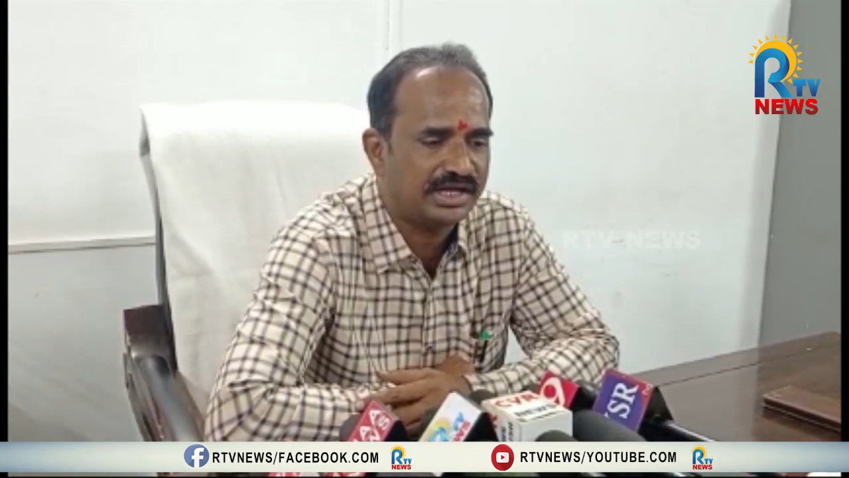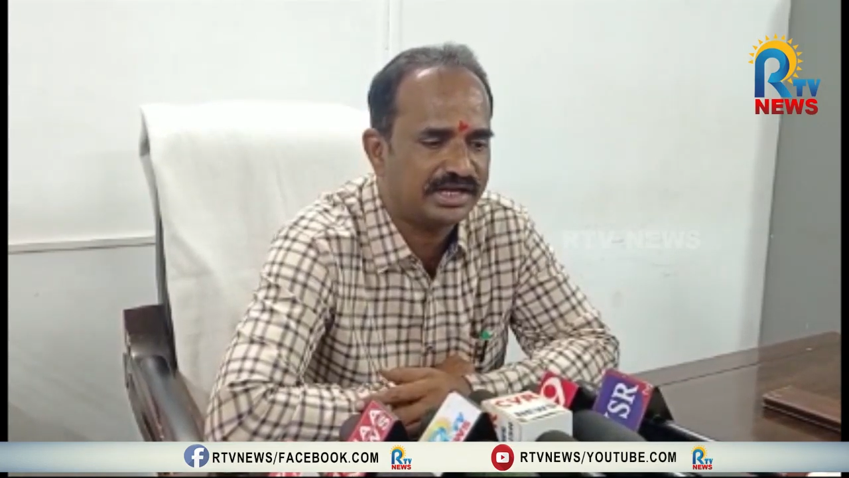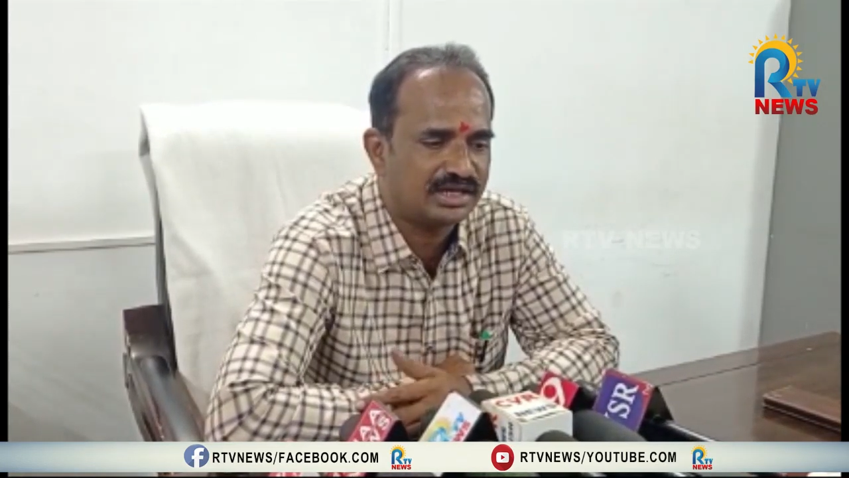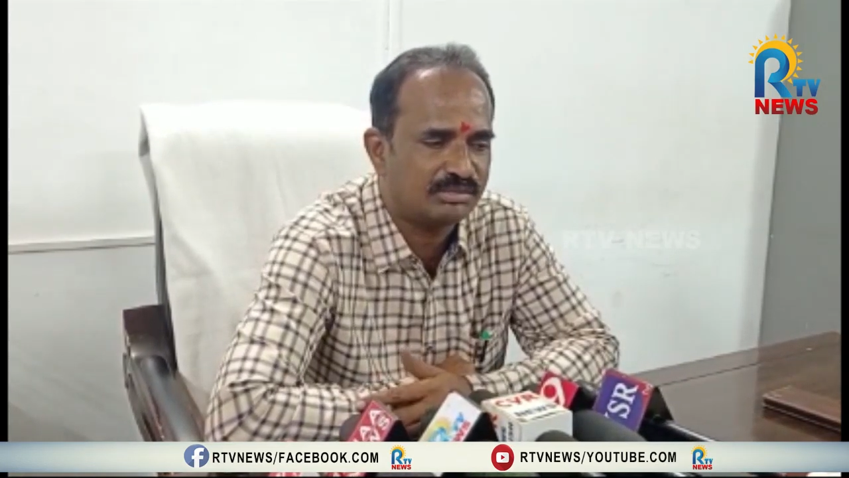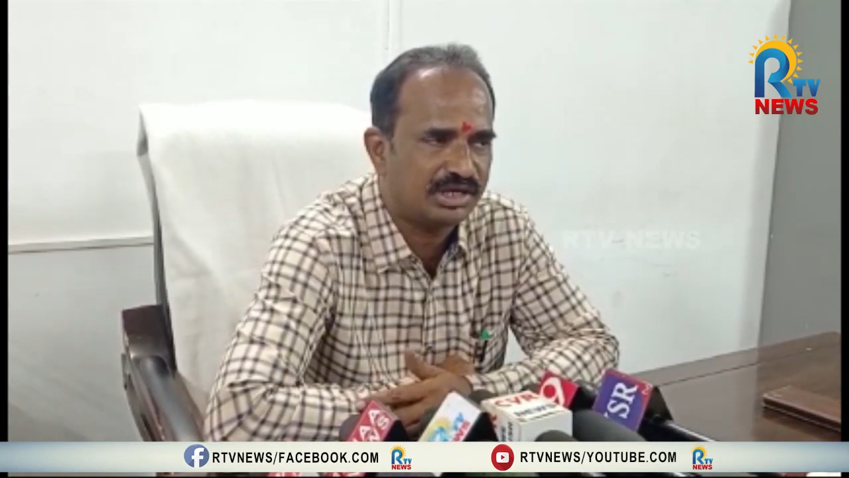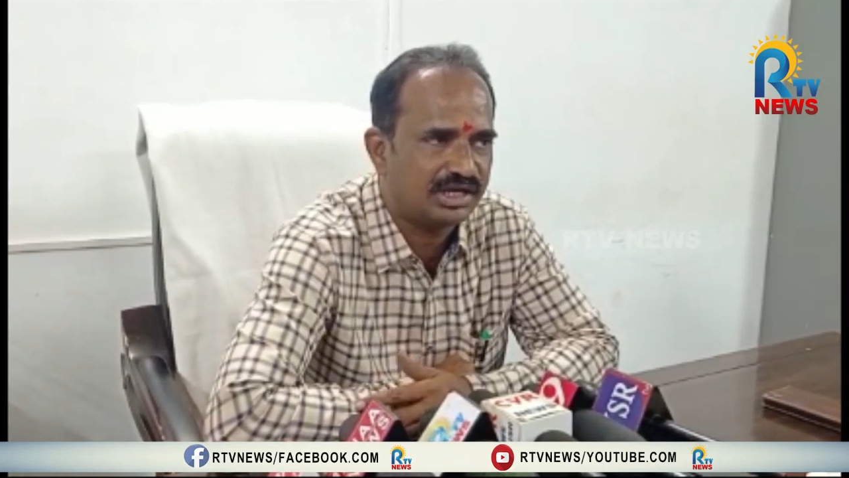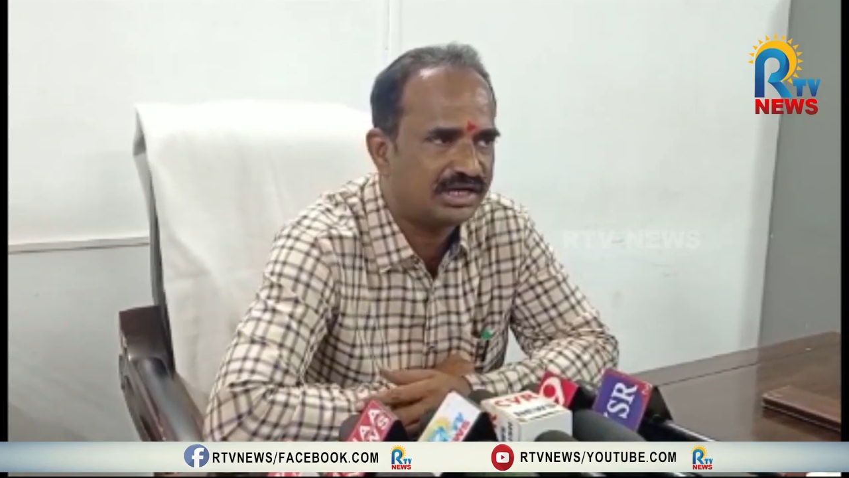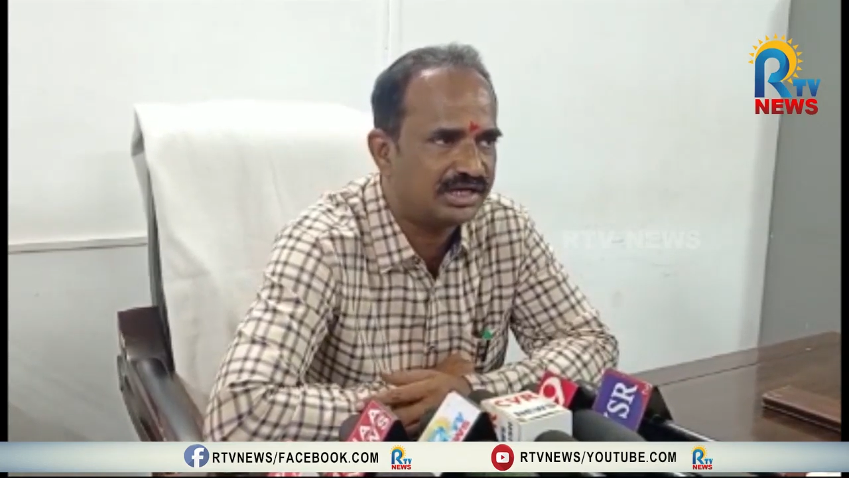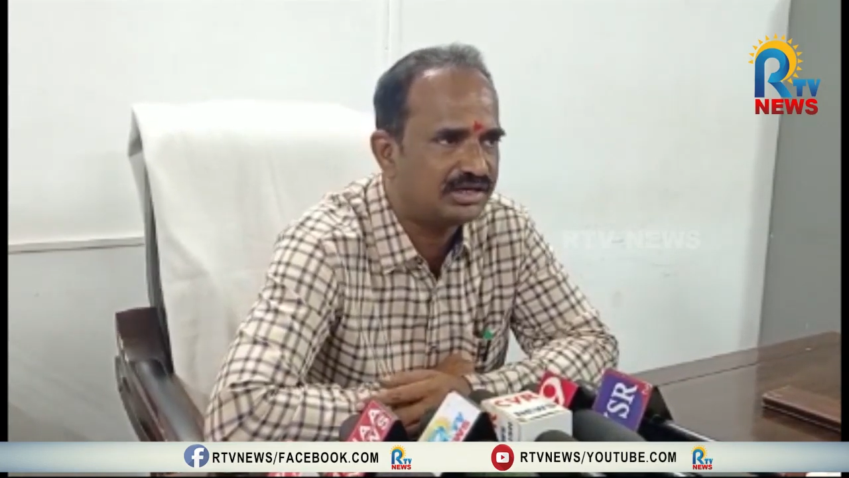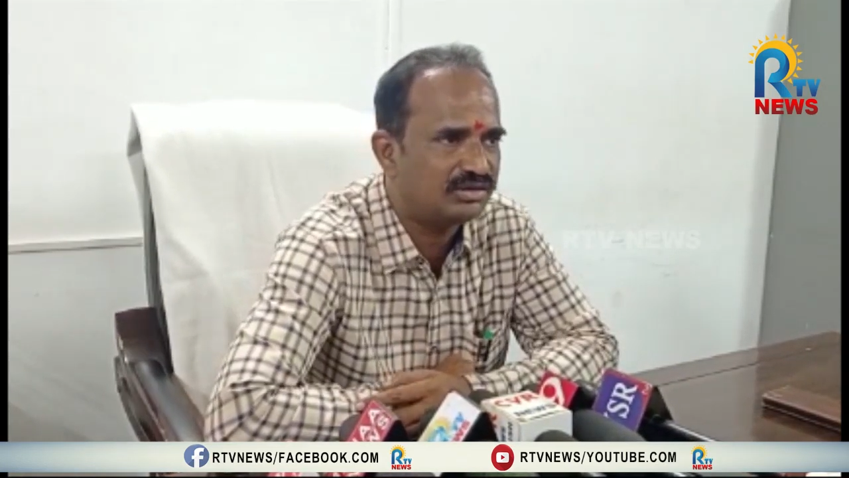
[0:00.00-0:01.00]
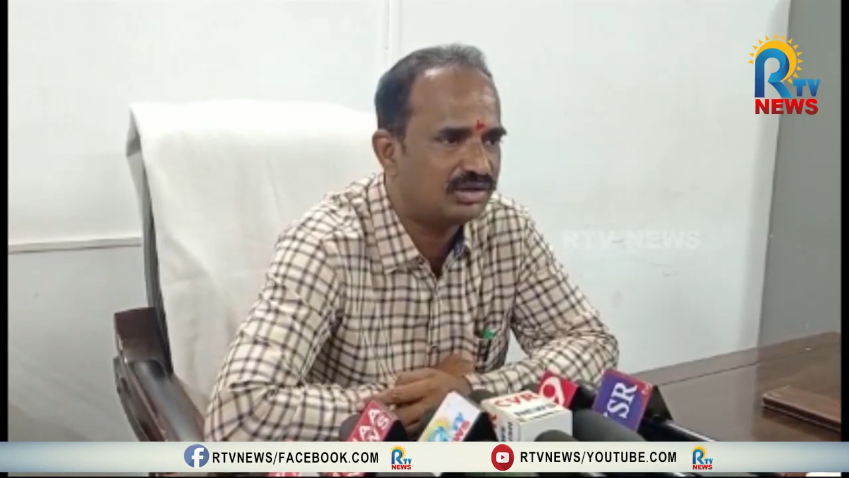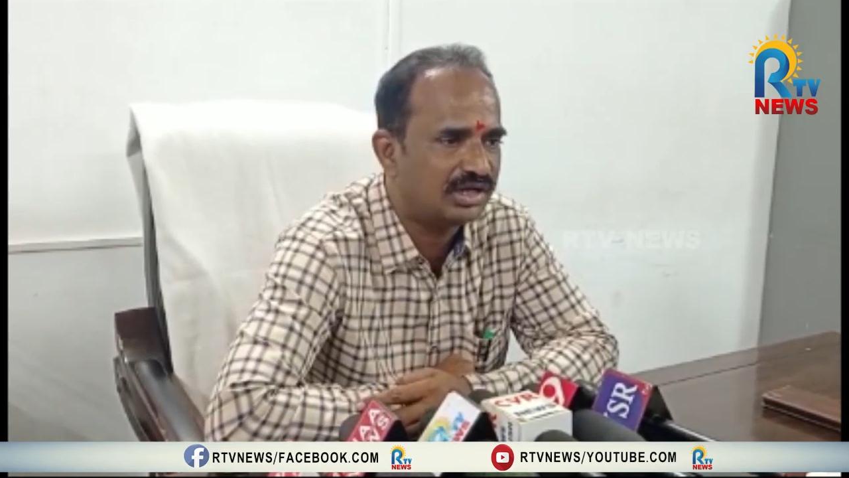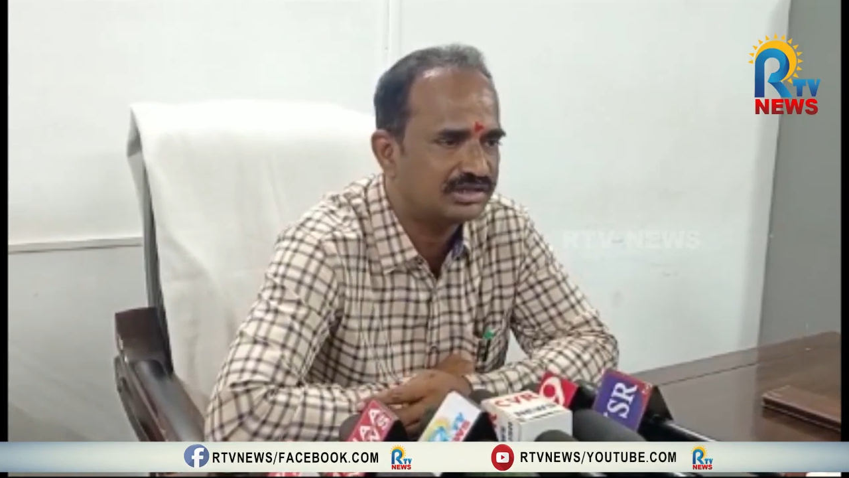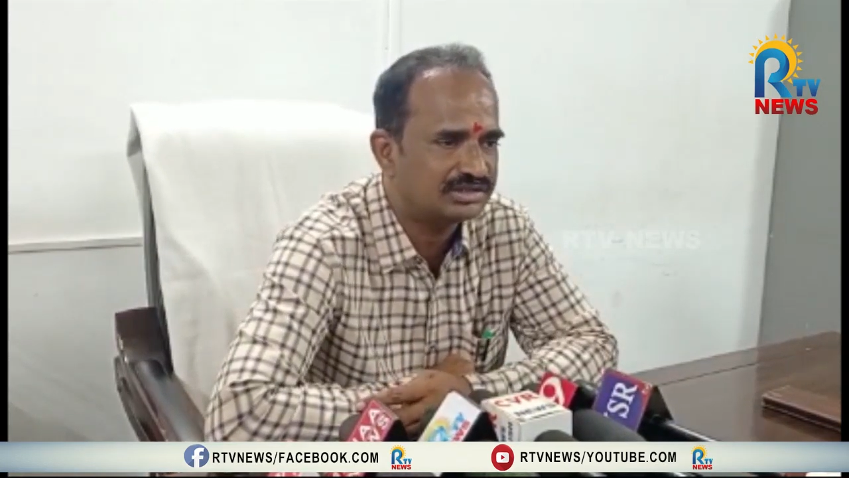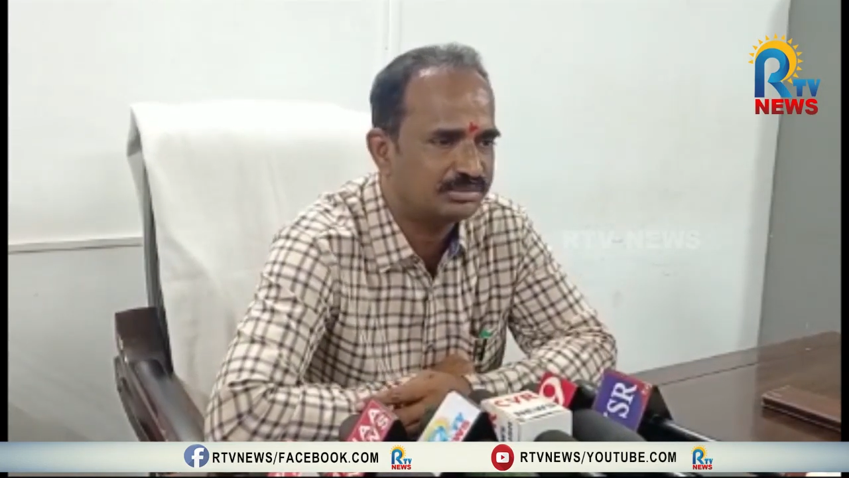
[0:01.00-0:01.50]
కార్యక్రమాలను అన్నింటినీ
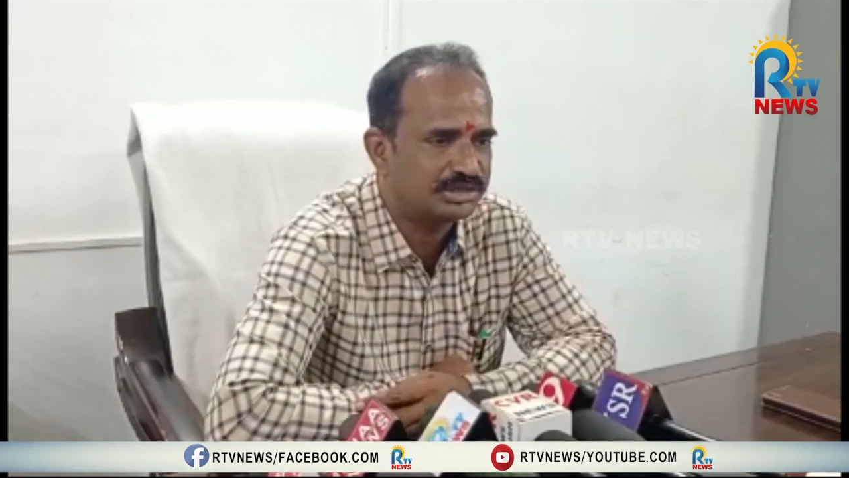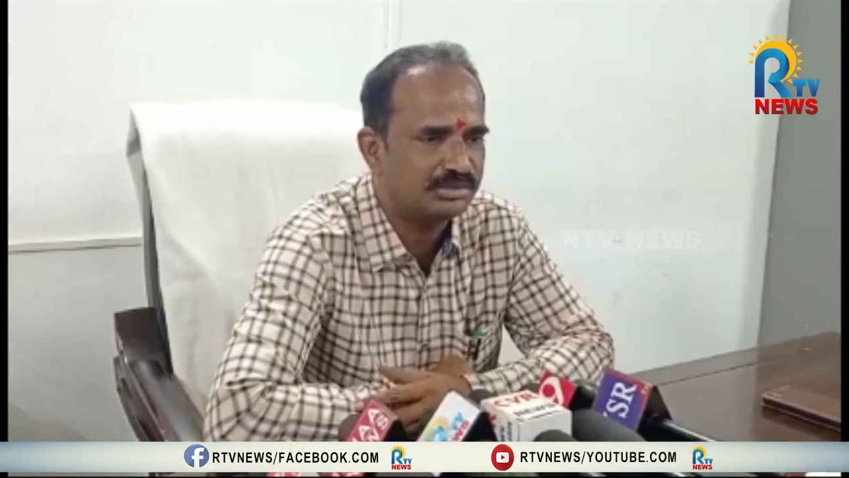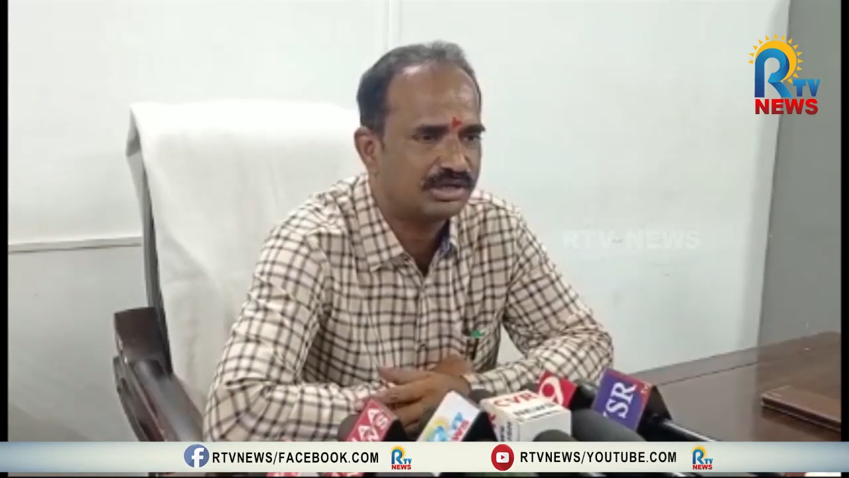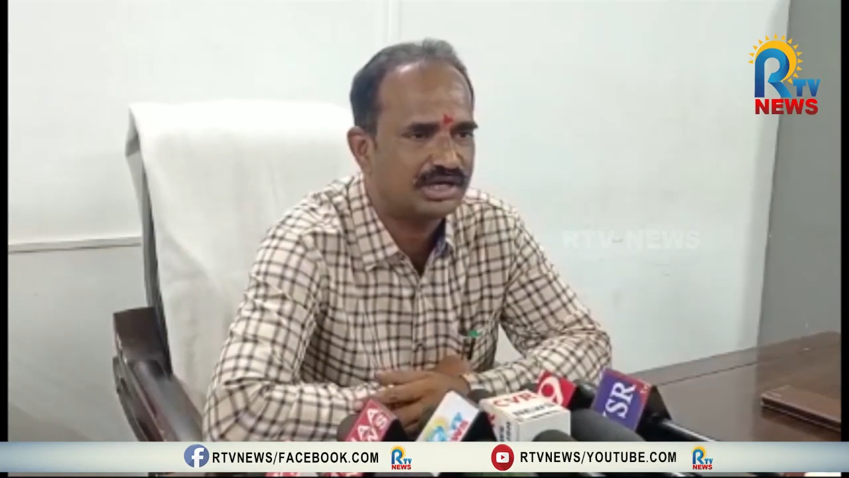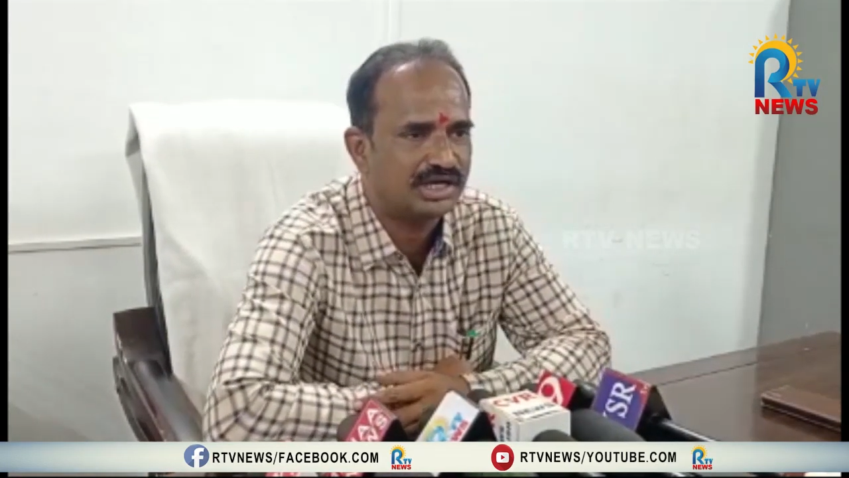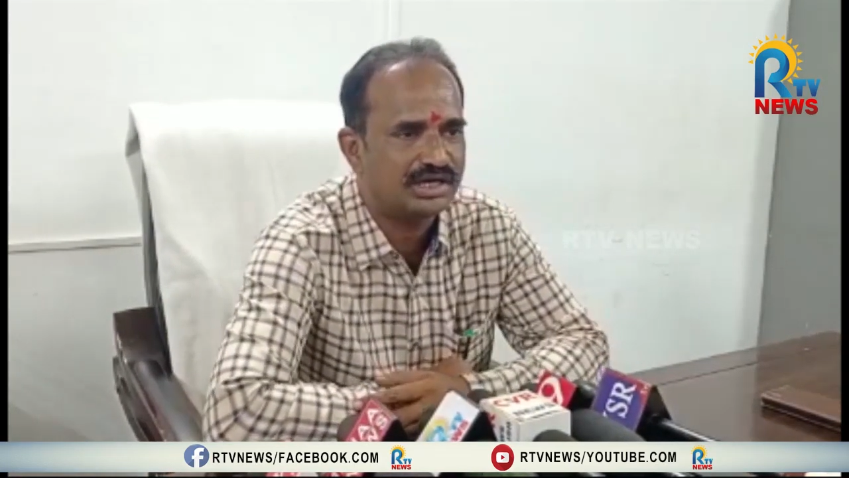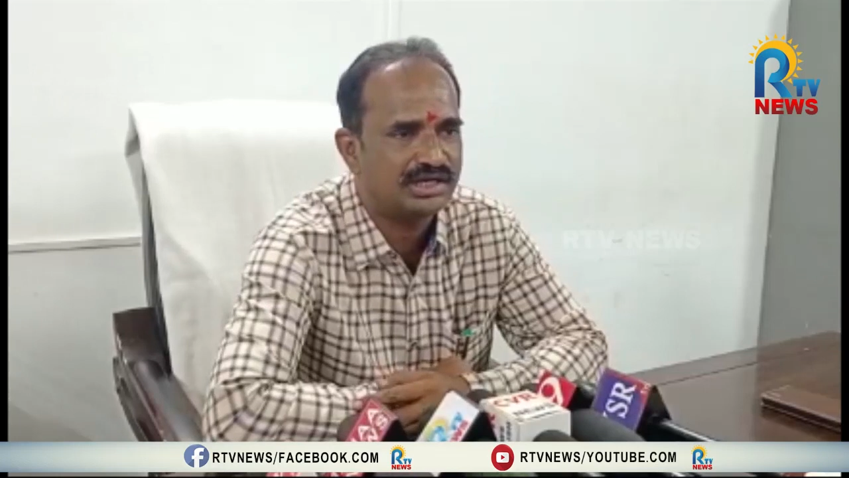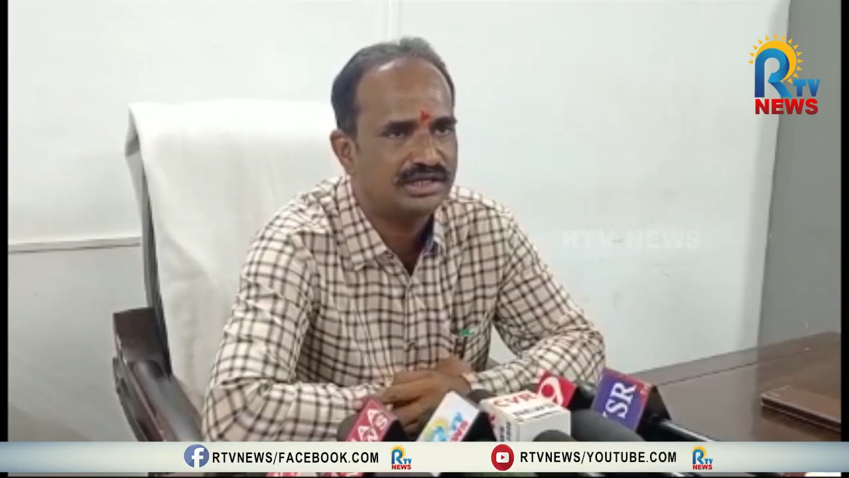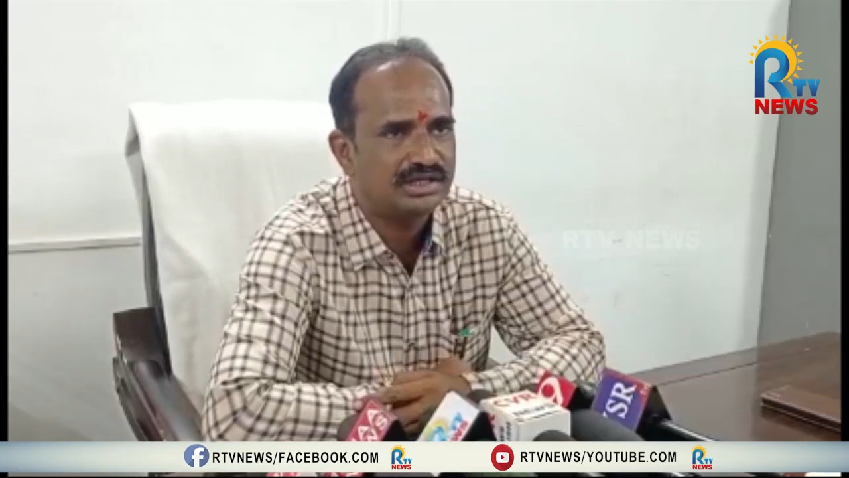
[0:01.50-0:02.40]
కూడా సంక్షేమ కార్యాలని